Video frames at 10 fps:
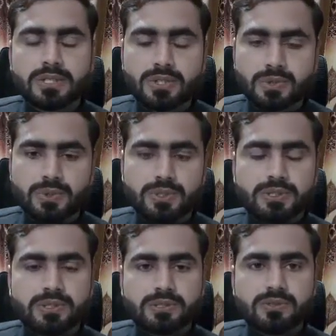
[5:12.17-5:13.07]
स्टोर
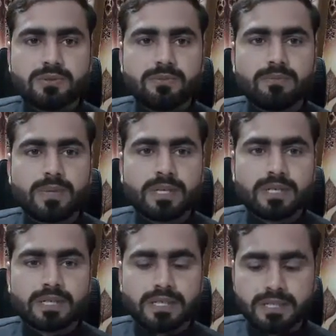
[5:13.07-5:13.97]
इस चीज़ को
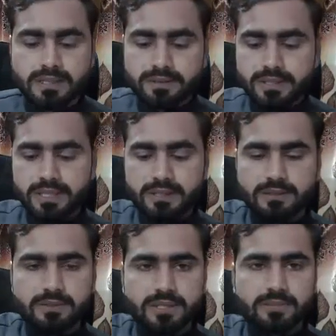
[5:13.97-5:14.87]
मार्क करेगा राइट
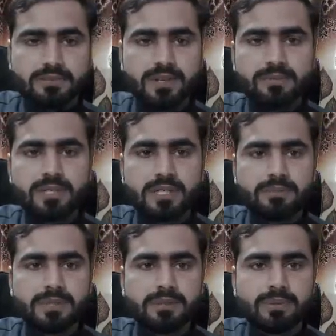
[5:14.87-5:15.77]
तो अगर मैं वेब
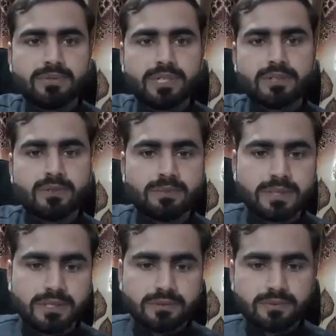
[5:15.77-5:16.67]
डॉट पी एच पी फाइल को
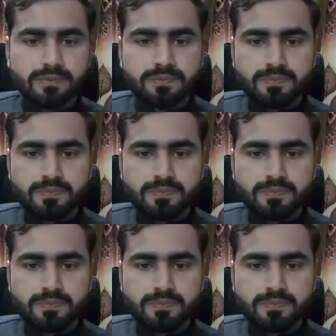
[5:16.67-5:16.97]
ओपन करूँ